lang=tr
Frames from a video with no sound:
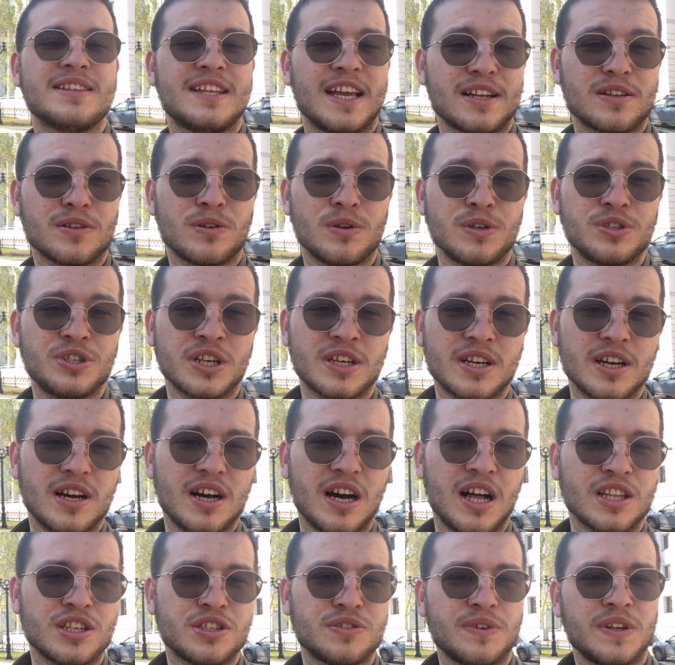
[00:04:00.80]
teknolojik
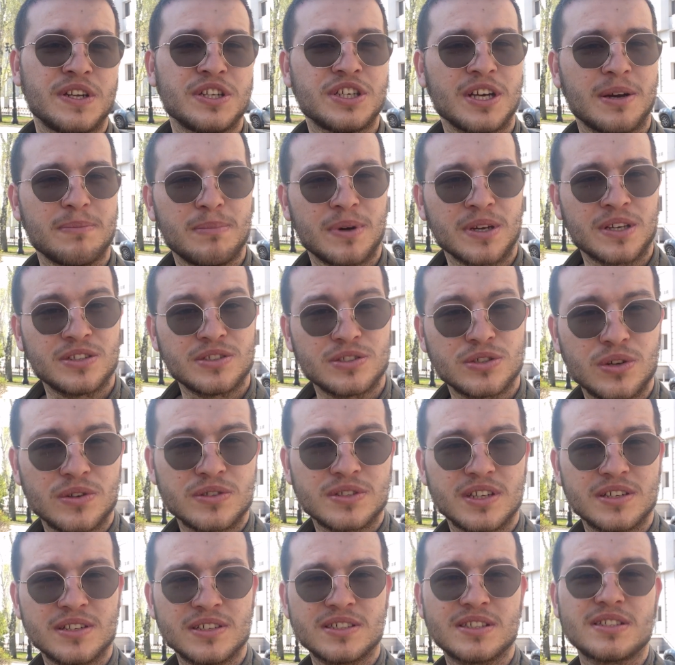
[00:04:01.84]
alışveriş yapmak
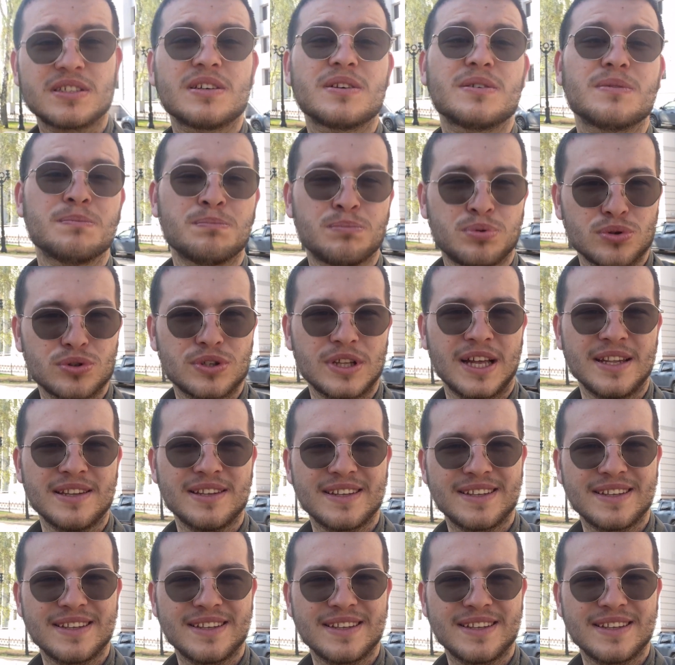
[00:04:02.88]
istiyorsanız buradan